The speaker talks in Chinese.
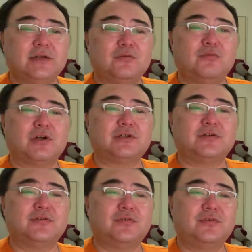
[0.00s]
个过
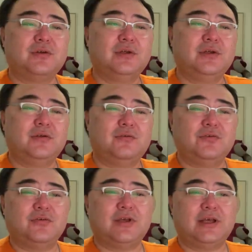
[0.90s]
程中，胡
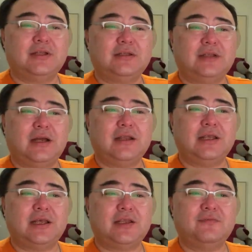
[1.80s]
雪岩当然
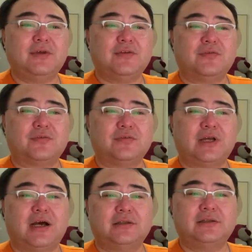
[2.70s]
也因为左宗
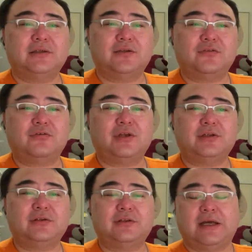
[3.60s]
棠的权
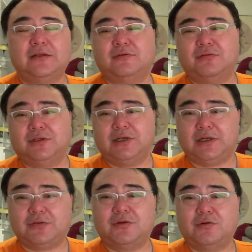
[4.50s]
势，他就获得了
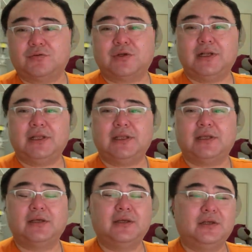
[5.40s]
很多垄断利
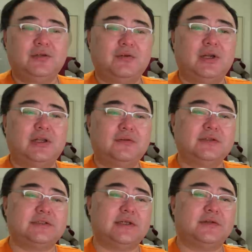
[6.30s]
益，赚了很多
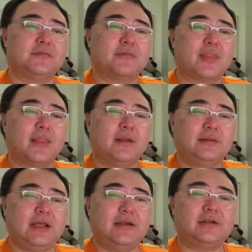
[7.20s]
钱。
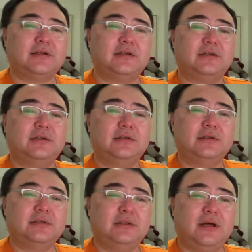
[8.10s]
但是
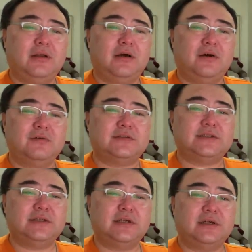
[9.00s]
到了后
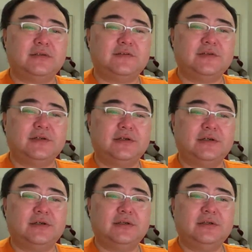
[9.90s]
期的这个